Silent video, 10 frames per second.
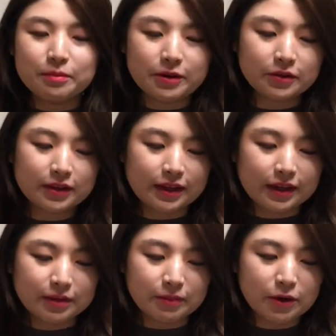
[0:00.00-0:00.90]
멜로디,
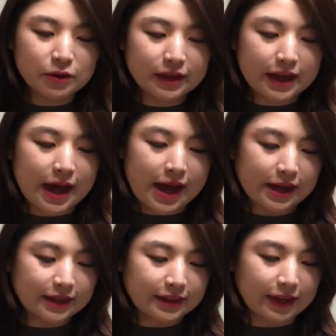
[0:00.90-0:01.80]
멜로디카
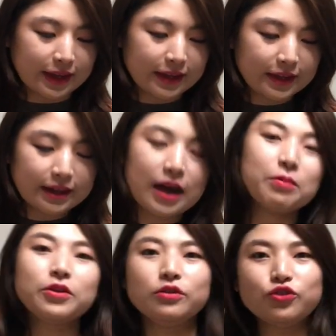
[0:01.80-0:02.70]
네
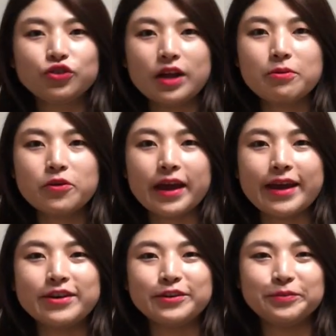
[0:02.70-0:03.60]
한번 연주를
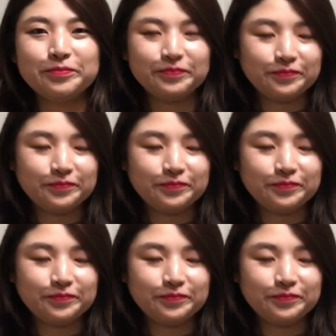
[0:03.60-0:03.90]
해볼게요